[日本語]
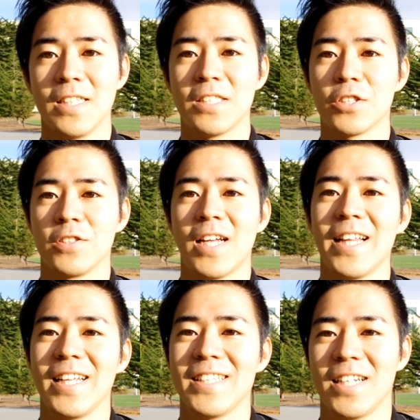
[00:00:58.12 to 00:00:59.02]
ちょっと慣
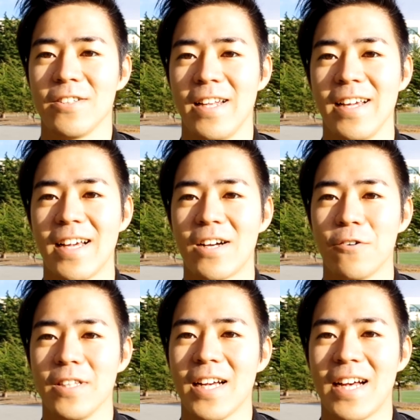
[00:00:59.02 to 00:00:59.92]
れてきたので、学
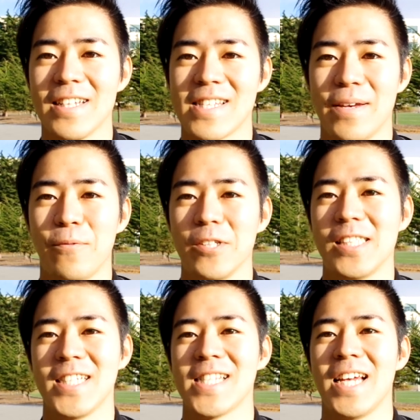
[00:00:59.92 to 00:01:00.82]
校の中スケボーで
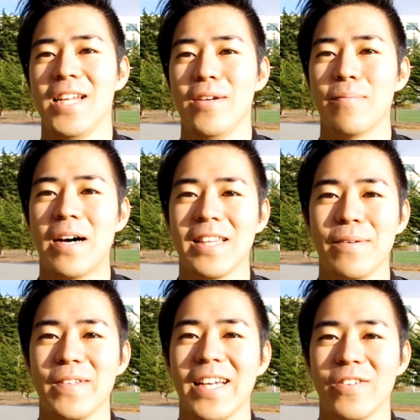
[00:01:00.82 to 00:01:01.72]
実際に回っ
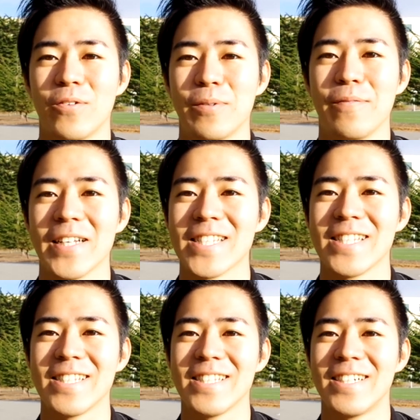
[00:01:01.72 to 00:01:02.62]
てみたいと思いま
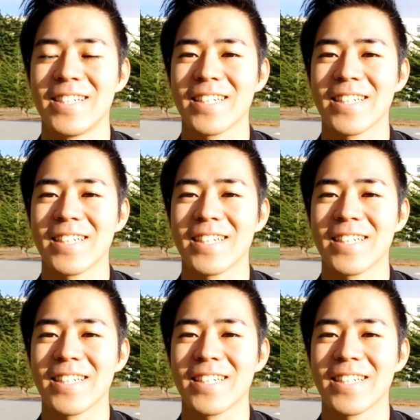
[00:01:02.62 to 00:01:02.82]
す。